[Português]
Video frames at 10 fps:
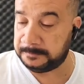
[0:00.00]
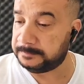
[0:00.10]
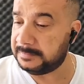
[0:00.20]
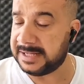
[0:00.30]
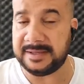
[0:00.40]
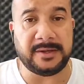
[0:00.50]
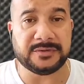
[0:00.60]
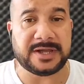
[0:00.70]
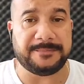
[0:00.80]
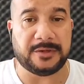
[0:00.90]

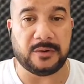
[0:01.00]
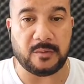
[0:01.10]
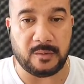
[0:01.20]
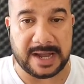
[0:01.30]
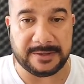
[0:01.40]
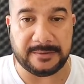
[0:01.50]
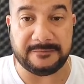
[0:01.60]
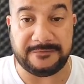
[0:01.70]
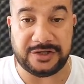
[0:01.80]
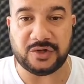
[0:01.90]
Mateus capítulo 4,
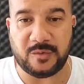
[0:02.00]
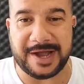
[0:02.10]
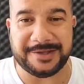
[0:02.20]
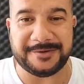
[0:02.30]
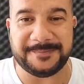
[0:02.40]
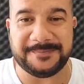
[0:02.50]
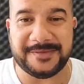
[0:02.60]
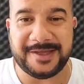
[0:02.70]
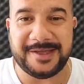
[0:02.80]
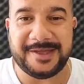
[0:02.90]
24,
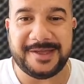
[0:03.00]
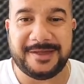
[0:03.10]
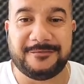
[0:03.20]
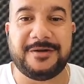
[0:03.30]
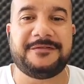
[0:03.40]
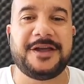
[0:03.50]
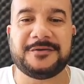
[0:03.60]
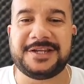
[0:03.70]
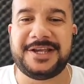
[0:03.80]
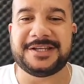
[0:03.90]
Vou
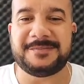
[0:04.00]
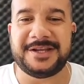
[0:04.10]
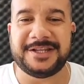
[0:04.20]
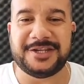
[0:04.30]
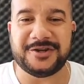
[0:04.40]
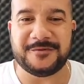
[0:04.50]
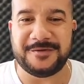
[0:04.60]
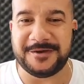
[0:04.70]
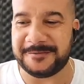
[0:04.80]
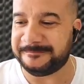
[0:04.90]
enviar os links, maninha, deixa
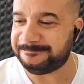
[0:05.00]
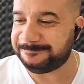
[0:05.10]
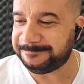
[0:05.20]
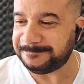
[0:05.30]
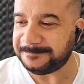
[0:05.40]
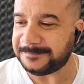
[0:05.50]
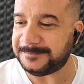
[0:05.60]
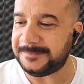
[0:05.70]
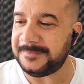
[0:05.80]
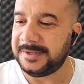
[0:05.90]
comigo.
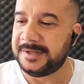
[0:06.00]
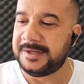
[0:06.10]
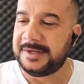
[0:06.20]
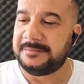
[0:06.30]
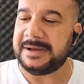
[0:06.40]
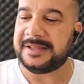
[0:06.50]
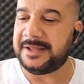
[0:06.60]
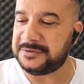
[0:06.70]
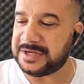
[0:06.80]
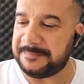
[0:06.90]

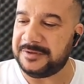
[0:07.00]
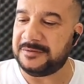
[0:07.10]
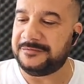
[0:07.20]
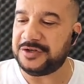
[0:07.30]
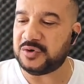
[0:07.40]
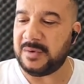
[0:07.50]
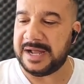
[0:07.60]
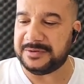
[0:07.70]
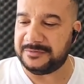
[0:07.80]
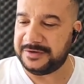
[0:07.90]
Mateus capítulo
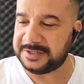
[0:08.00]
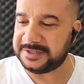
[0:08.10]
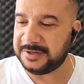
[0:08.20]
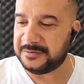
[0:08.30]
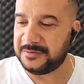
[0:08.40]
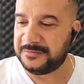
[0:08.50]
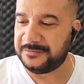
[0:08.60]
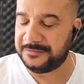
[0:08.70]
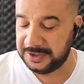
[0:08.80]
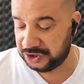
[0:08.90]
24, versículo
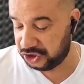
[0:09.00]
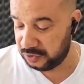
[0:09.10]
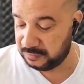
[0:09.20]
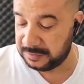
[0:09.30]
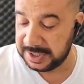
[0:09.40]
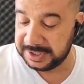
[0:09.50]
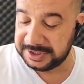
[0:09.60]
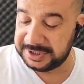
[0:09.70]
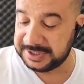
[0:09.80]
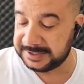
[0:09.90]
21,
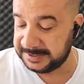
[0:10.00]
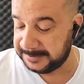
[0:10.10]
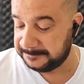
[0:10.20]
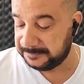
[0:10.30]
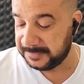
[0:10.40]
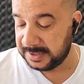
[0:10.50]
diz assim: